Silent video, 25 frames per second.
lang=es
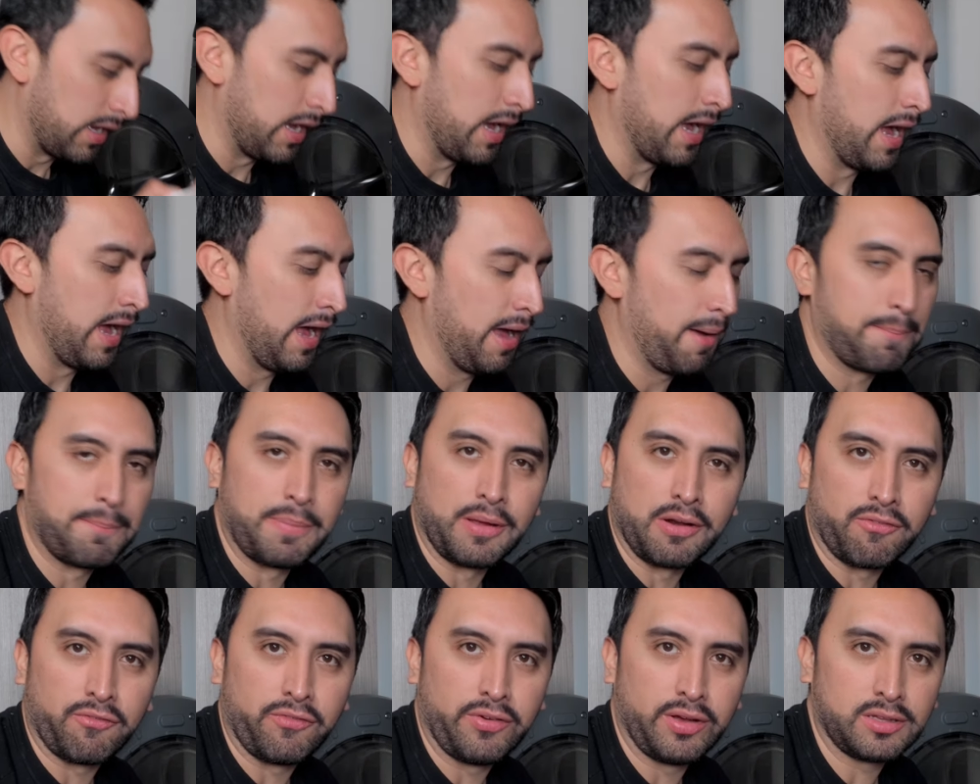Ah,
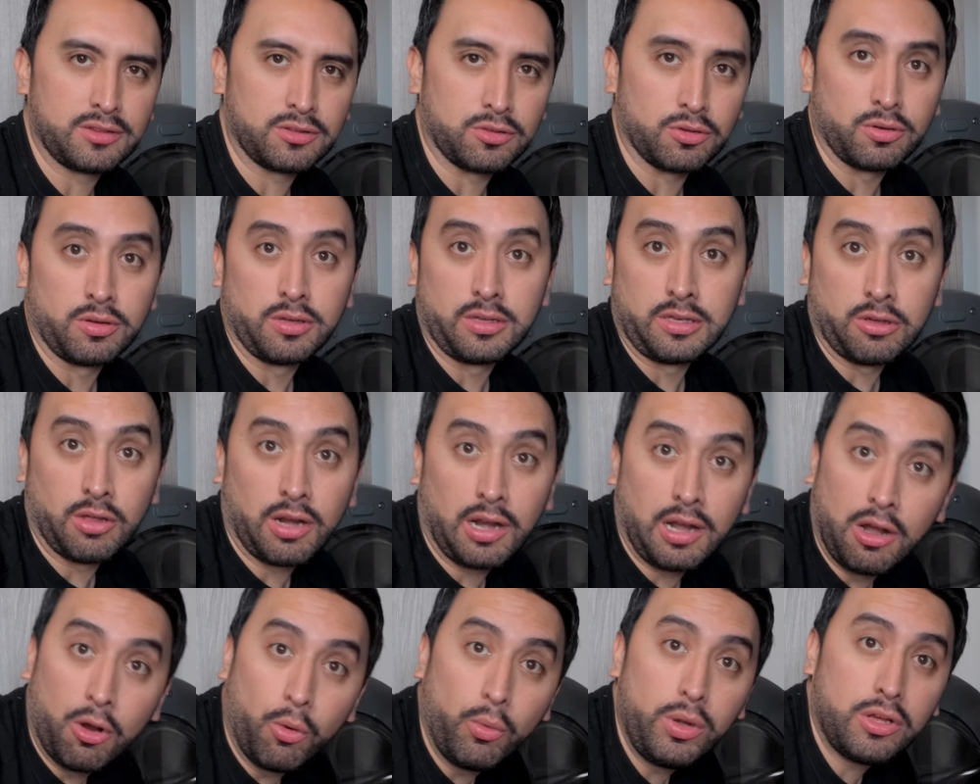perfecto. Y
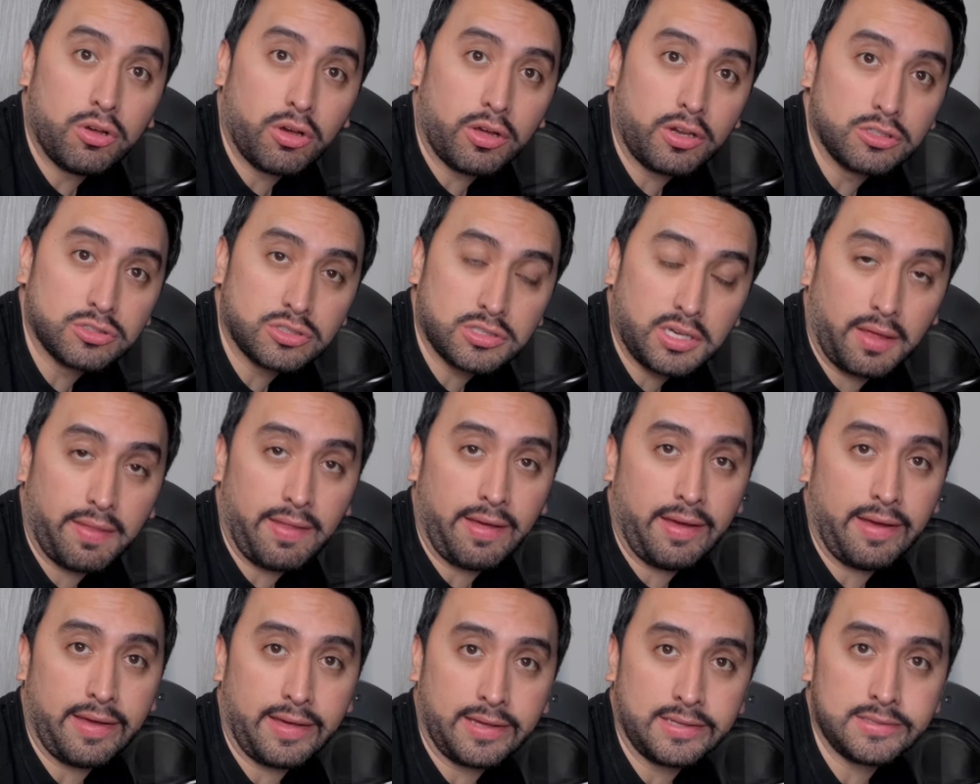ahora lo único que nos
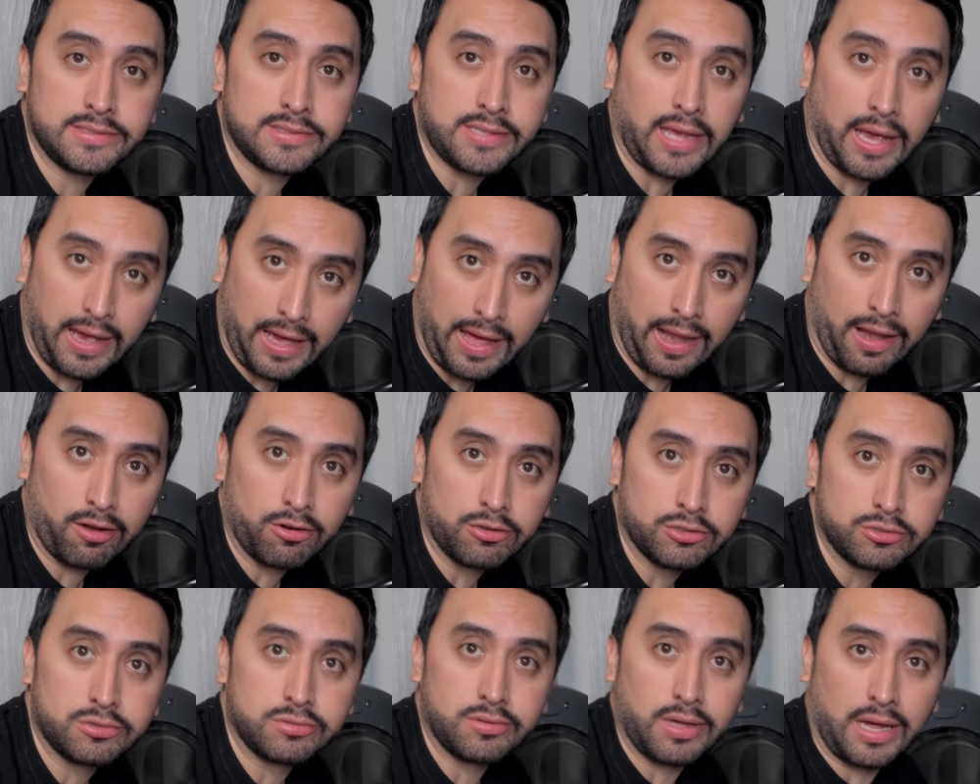queda es
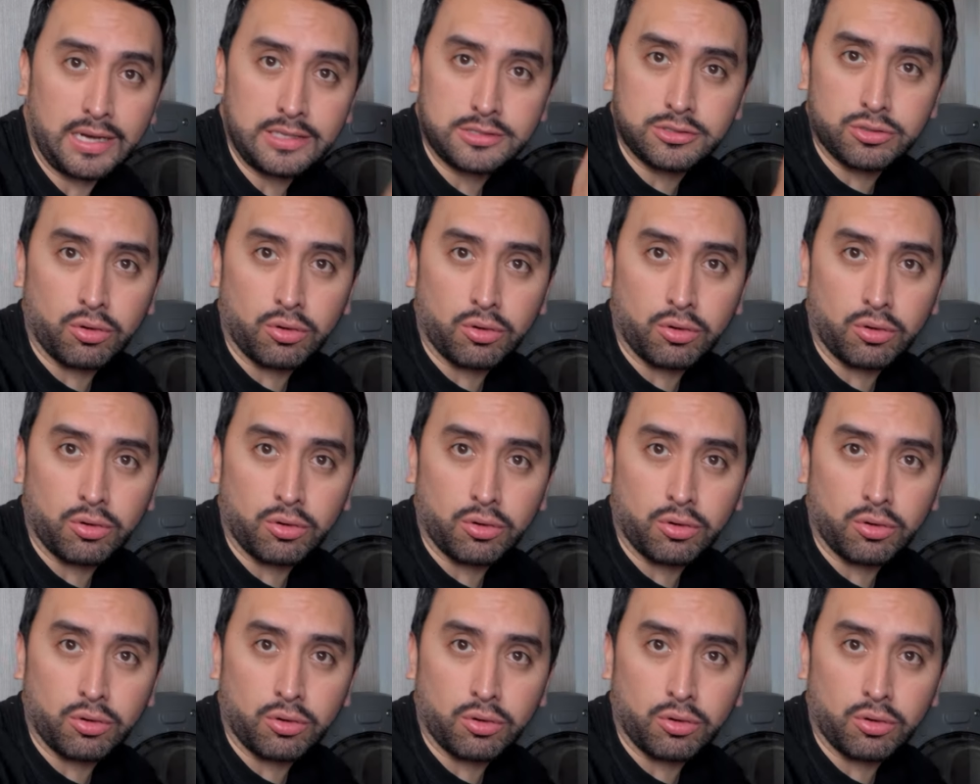sacarlos al